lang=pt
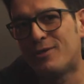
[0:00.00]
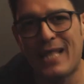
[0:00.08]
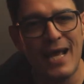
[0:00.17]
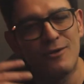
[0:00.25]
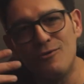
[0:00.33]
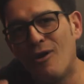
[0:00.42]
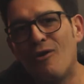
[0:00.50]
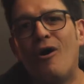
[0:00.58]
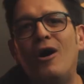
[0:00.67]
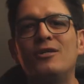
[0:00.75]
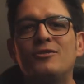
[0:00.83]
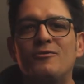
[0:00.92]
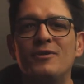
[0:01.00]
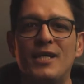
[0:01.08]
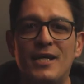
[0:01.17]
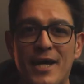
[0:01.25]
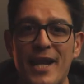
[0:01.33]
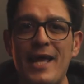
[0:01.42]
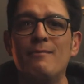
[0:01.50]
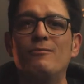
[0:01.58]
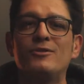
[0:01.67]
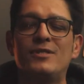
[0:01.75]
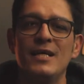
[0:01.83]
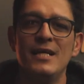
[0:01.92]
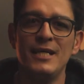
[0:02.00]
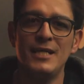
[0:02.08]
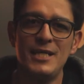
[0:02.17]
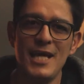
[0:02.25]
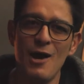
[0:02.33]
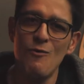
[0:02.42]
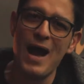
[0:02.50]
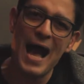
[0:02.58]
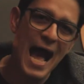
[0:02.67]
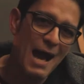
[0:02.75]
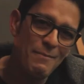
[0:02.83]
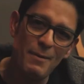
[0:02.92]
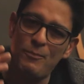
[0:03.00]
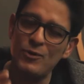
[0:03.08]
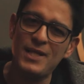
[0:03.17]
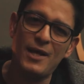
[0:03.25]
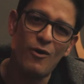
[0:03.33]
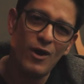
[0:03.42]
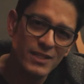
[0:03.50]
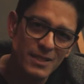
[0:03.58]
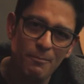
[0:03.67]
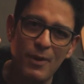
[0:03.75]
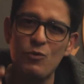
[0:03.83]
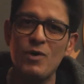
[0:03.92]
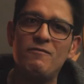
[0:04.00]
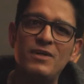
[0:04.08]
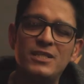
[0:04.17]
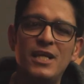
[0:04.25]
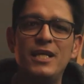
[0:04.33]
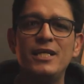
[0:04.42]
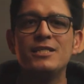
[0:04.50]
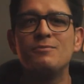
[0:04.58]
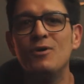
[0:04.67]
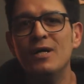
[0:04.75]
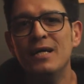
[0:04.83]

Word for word: tecnológico que cremos que é uma arma poderosa para o evangelismo.